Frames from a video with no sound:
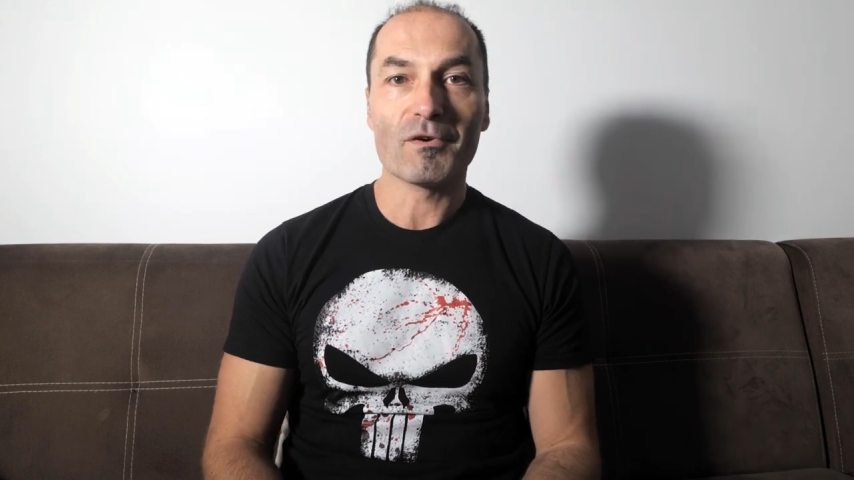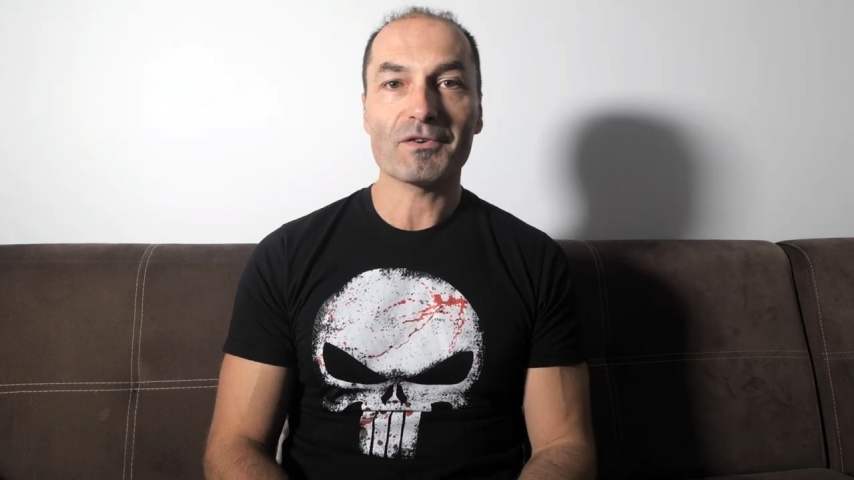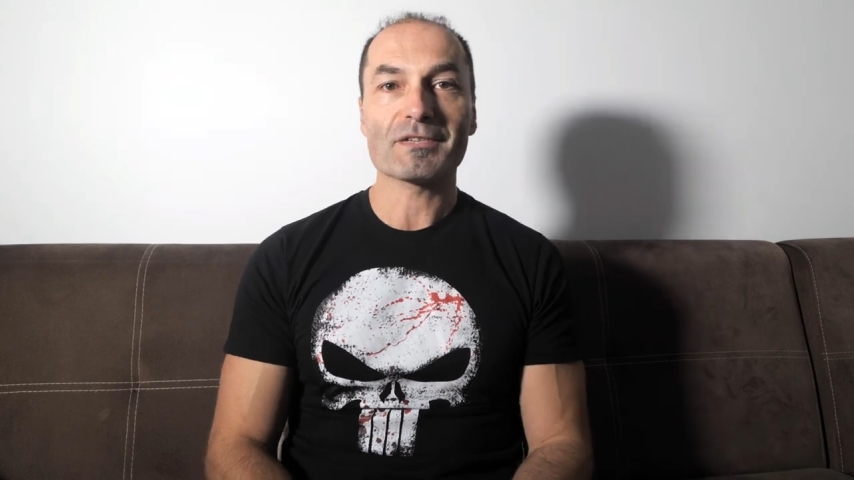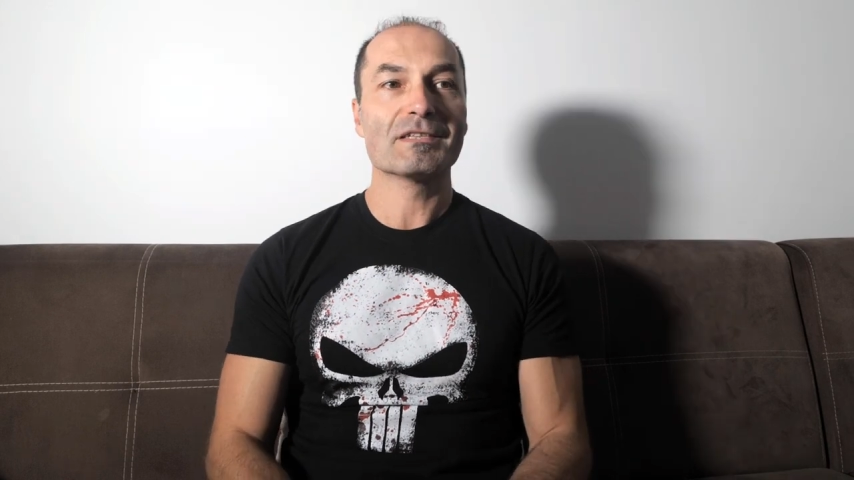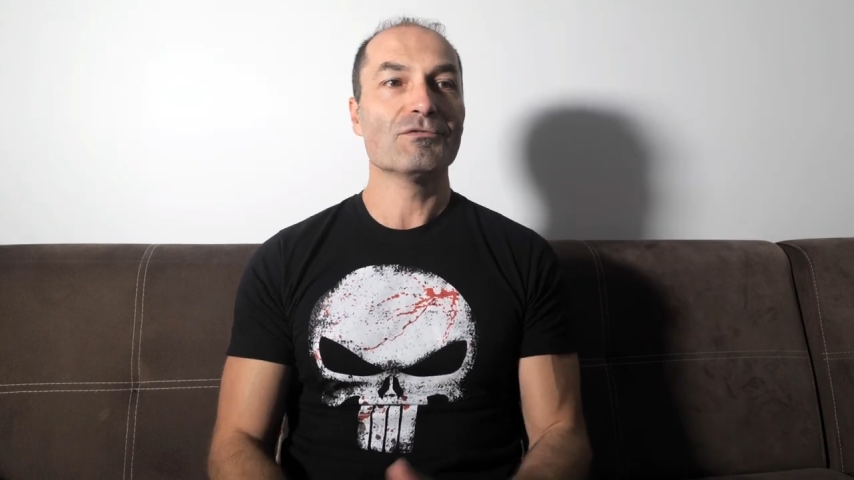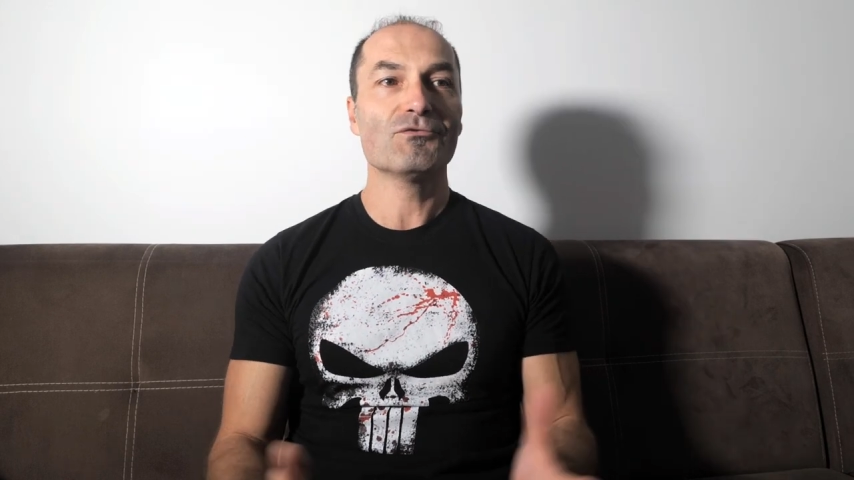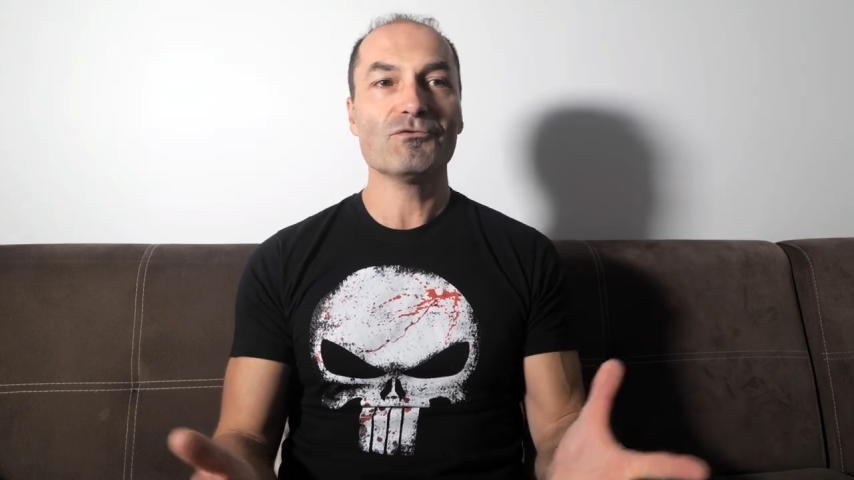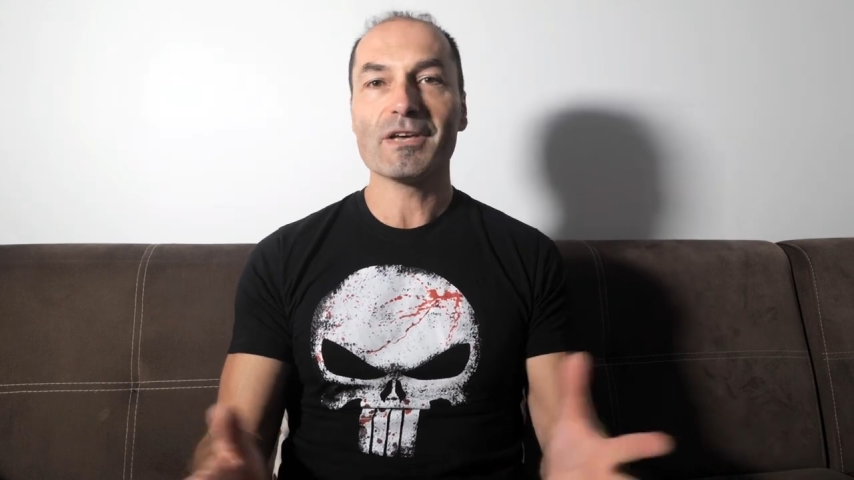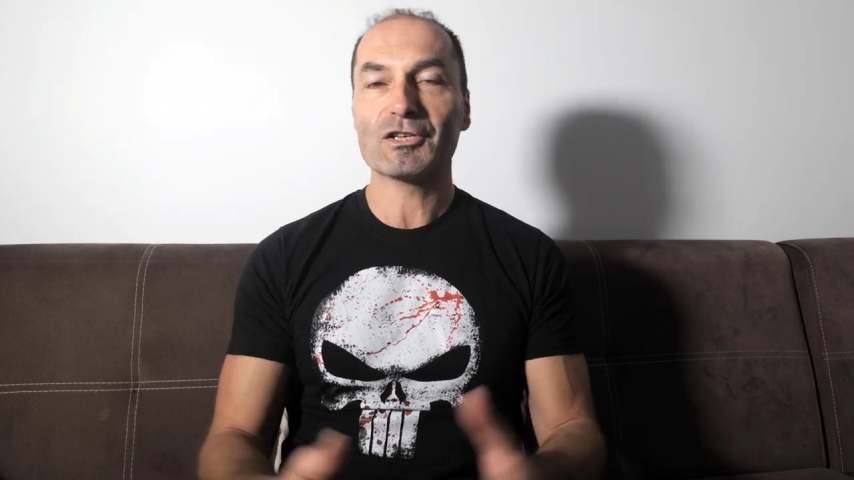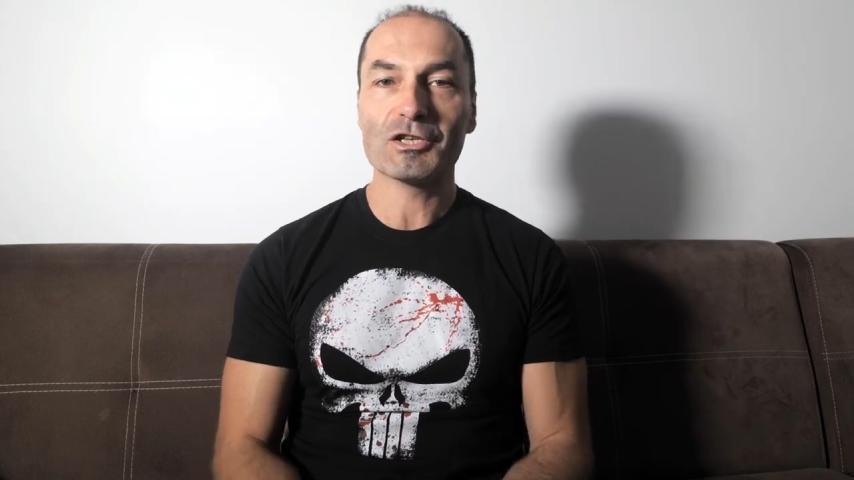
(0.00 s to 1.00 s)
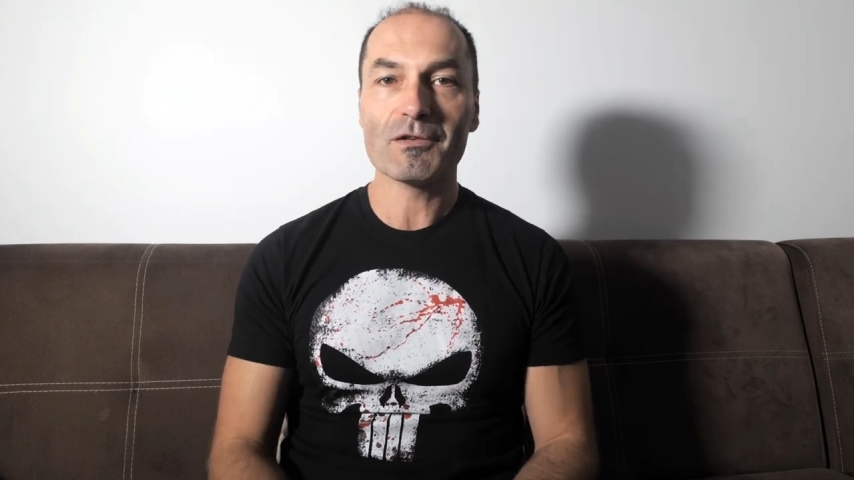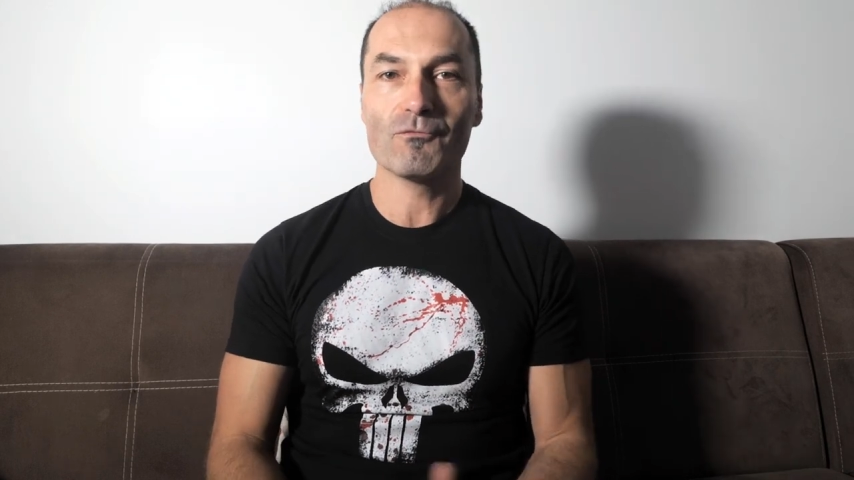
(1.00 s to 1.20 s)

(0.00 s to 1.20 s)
mais enfin si vous vous, gâchez,